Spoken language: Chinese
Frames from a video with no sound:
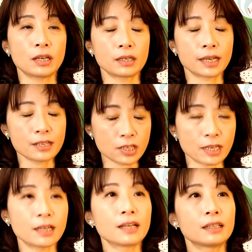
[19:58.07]
呃，看
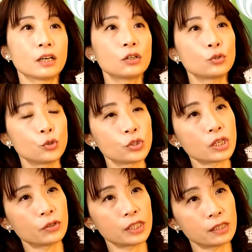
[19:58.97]
展览，然后寻
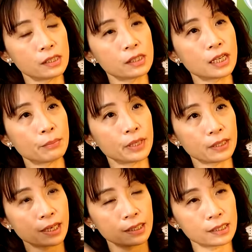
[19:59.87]
找一些新产品
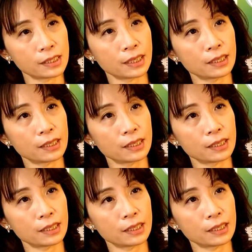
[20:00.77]
代理进